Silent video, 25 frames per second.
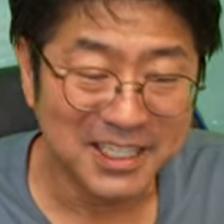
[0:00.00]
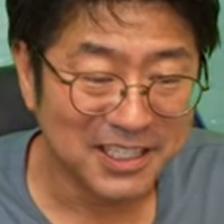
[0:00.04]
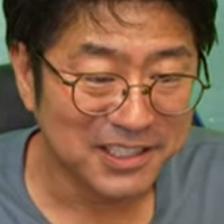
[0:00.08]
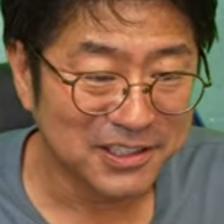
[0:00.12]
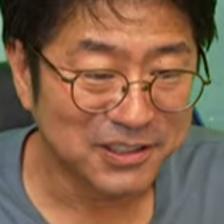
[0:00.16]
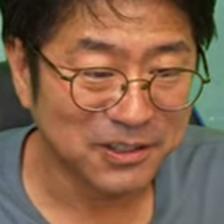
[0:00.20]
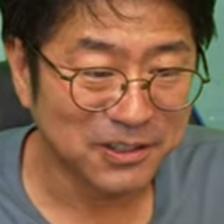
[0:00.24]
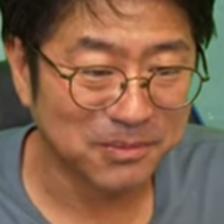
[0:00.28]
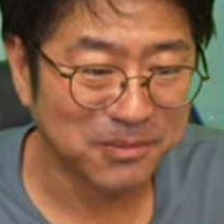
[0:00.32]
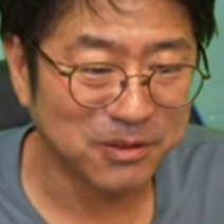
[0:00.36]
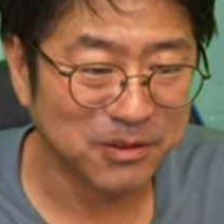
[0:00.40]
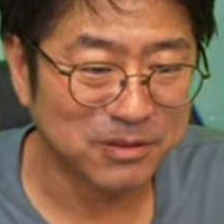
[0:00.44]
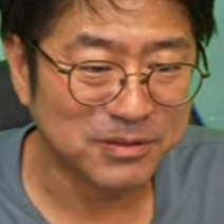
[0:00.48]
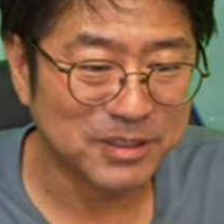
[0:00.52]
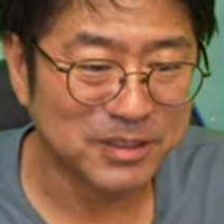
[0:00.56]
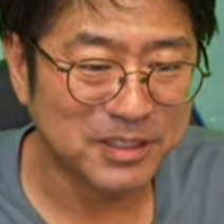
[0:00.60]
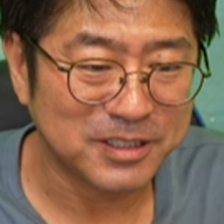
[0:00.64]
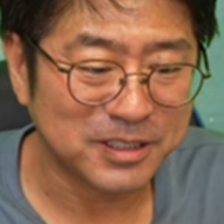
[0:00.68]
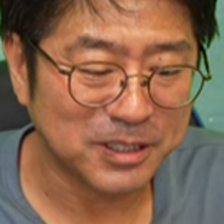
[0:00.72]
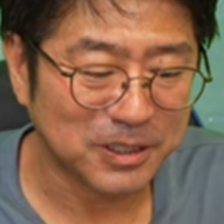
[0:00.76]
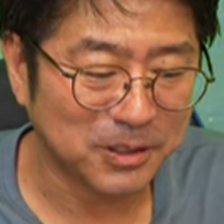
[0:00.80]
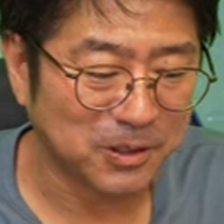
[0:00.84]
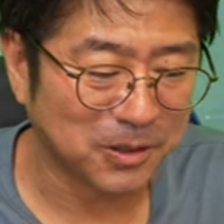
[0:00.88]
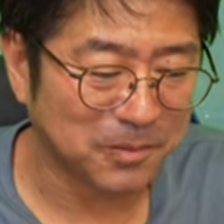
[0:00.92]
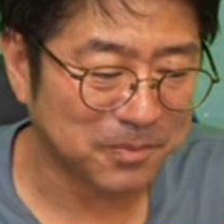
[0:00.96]
と思うんです
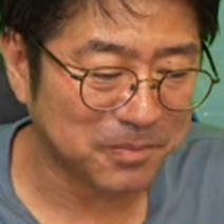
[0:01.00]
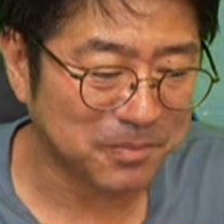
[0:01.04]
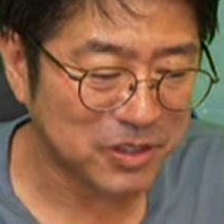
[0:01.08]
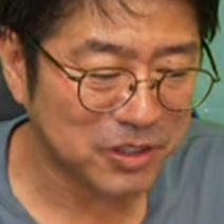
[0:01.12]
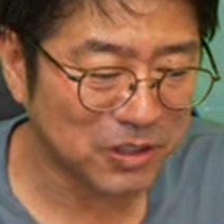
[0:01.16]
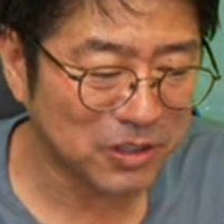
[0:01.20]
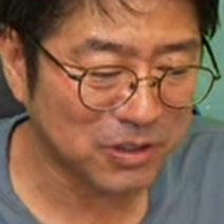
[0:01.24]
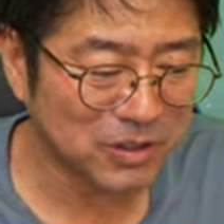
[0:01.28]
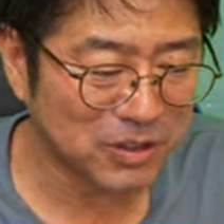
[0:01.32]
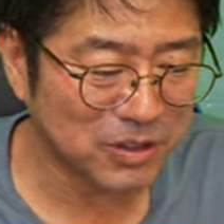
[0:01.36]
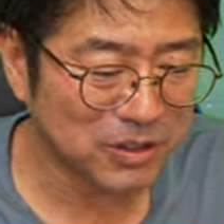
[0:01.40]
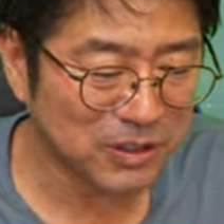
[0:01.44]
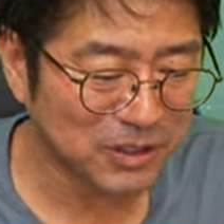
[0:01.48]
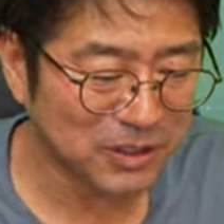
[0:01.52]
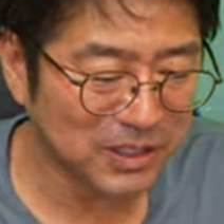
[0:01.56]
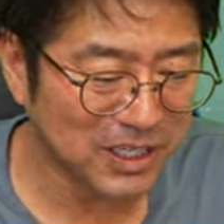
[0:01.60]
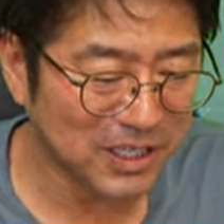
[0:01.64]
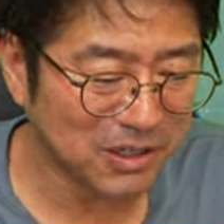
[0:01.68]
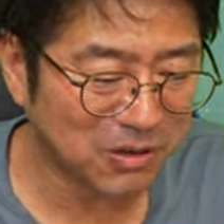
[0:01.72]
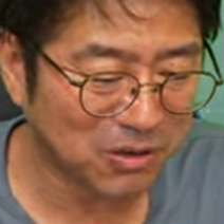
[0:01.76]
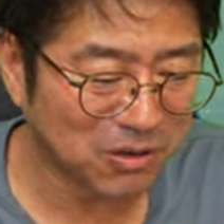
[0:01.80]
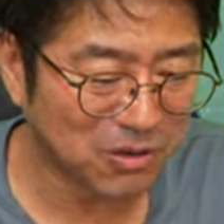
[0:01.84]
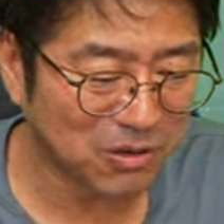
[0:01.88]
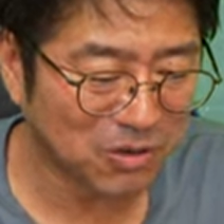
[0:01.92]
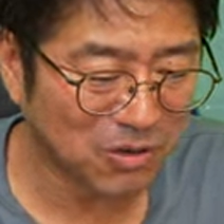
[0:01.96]
けどちょっとね
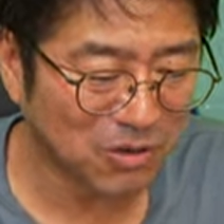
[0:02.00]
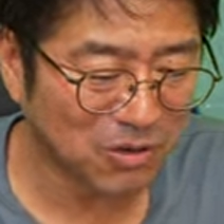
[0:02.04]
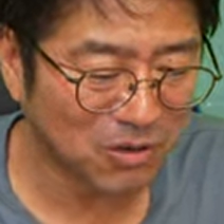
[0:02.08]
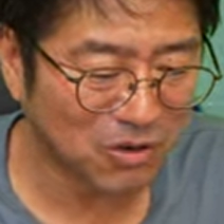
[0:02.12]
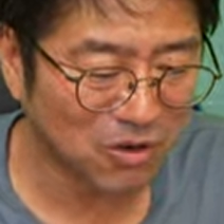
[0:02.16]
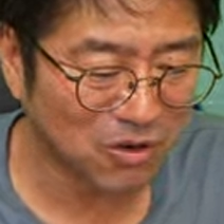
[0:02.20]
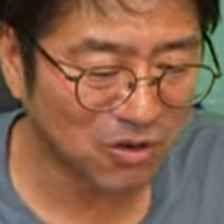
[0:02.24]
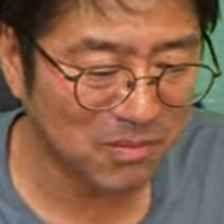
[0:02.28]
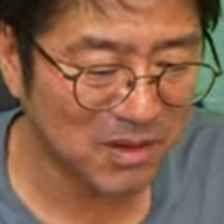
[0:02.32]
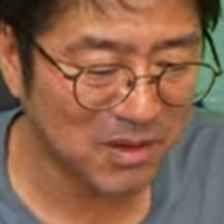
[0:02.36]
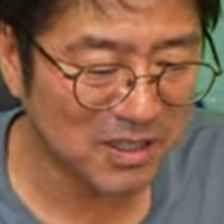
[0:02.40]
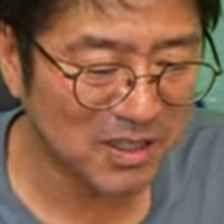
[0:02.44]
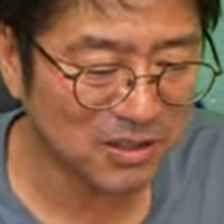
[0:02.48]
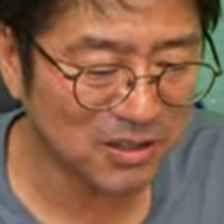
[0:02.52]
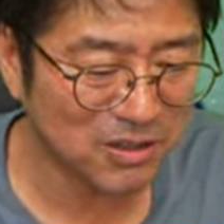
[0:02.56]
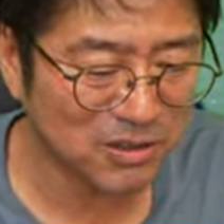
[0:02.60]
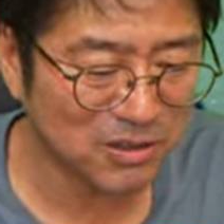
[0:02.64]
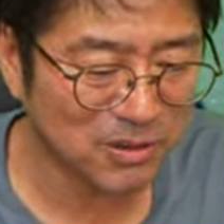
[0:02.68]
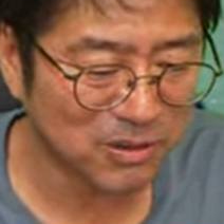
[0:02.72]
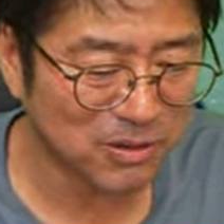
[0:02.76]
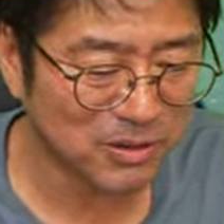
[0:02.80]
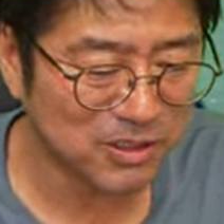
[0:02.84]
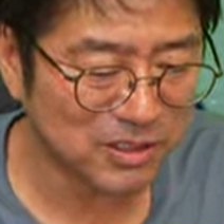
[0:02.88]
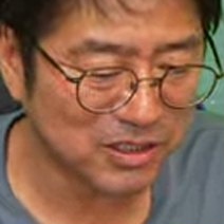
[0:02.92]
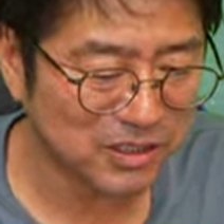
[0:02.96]
ここまでの
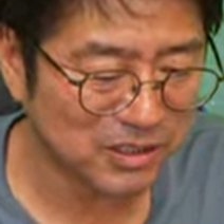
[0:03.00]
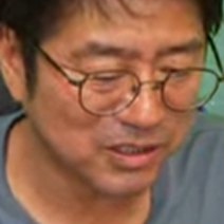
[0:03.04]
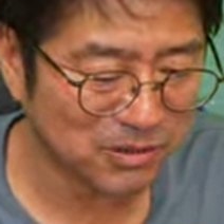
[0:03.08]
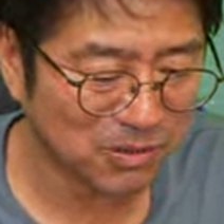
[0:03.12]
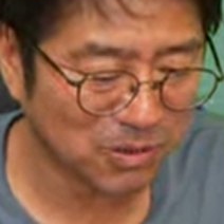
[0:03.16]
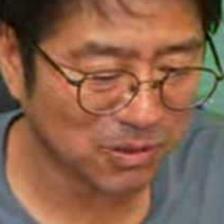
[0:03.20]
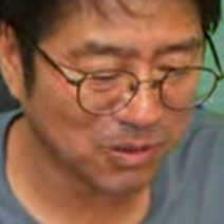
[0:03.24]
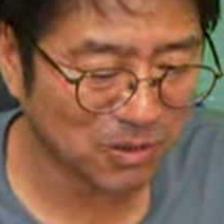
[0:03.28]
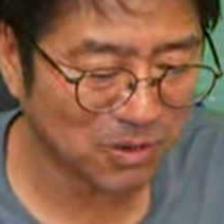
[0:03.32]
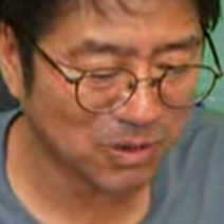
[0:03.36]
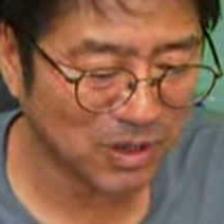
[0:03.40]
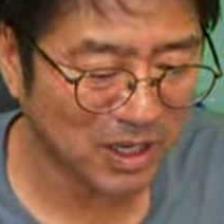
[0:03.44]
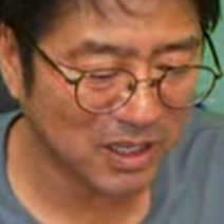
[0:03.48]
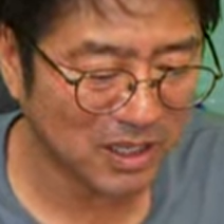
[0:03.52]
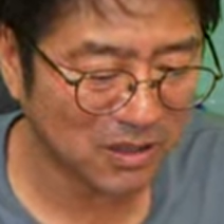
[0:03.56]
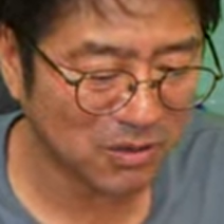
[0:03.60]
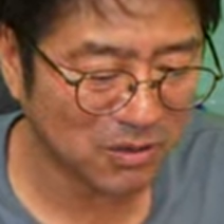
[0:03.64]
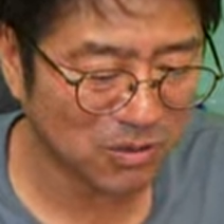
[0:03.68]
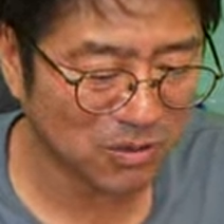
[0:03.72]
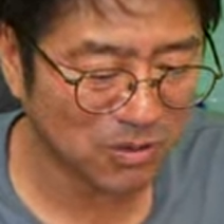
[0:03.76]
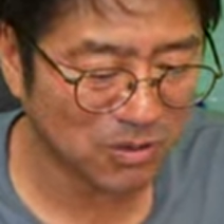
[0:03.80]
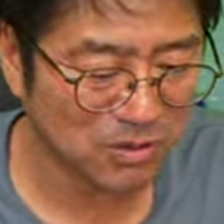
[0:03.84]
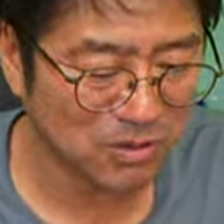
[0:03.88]
投資図法がこ